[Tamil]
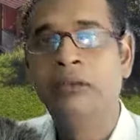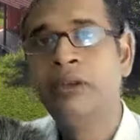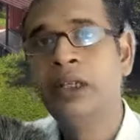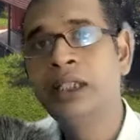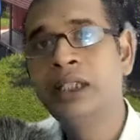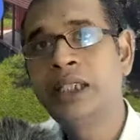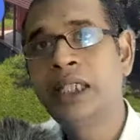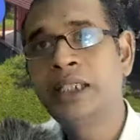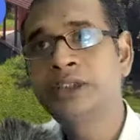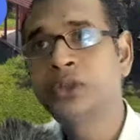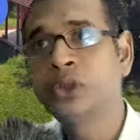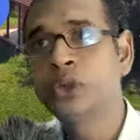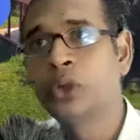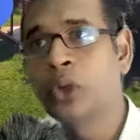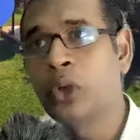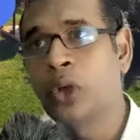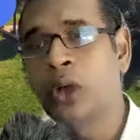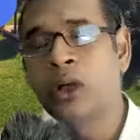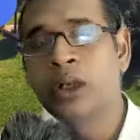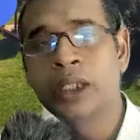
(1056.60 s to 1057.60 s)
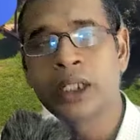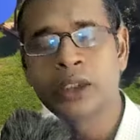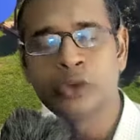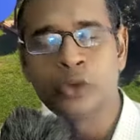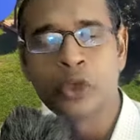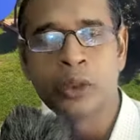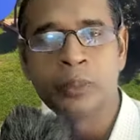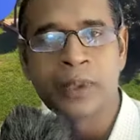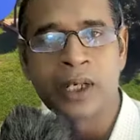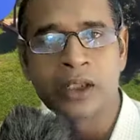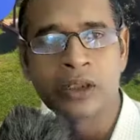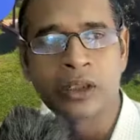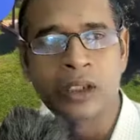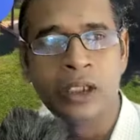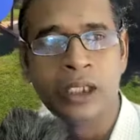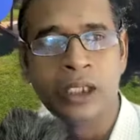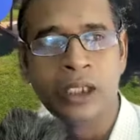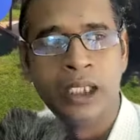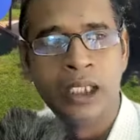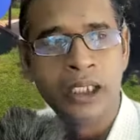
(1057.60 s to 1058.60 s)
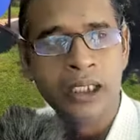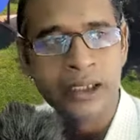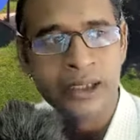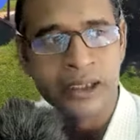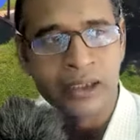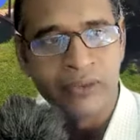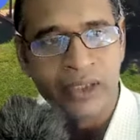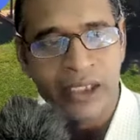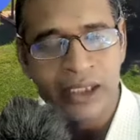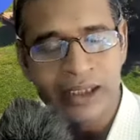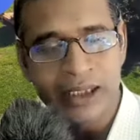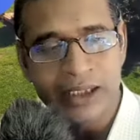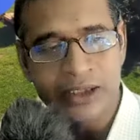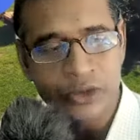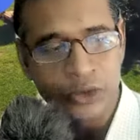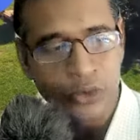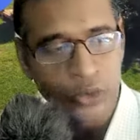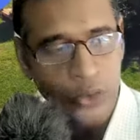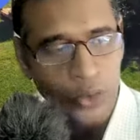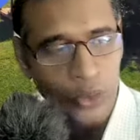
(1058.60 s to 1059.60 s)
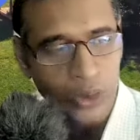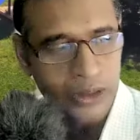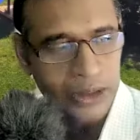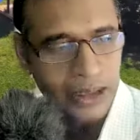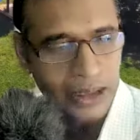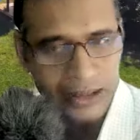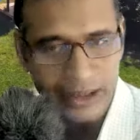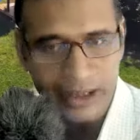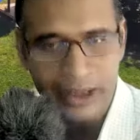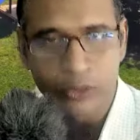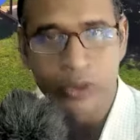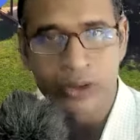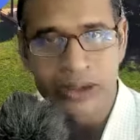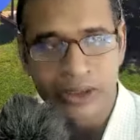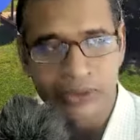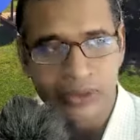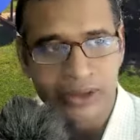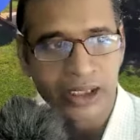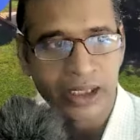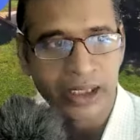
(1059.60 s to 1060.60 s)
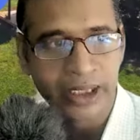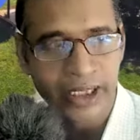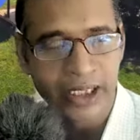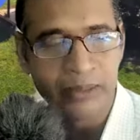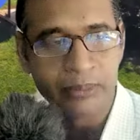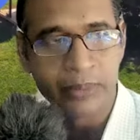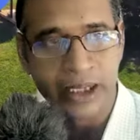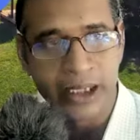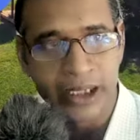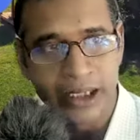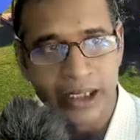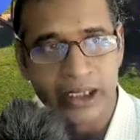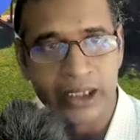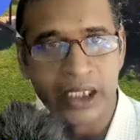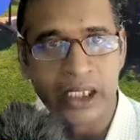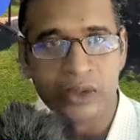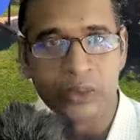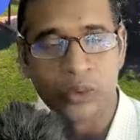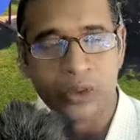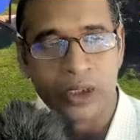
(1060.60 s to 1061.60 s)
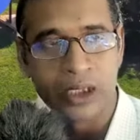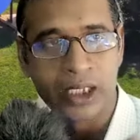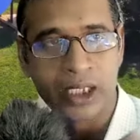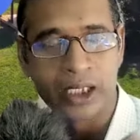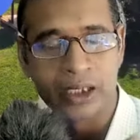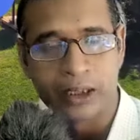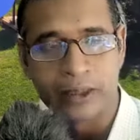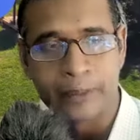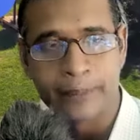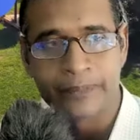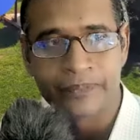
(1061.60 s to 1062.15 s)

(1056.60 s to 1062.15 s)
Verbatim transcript: வெல்த் ஆஸ் டு குரோங்கிறது ஒரு பக்கம் இந்த வெல்த் ஆஸ் டு குரோங்கிறது தான் ஒருத்தர் வந்து ரீடிங் பண்ணி எங்கேயாவது ஓனர்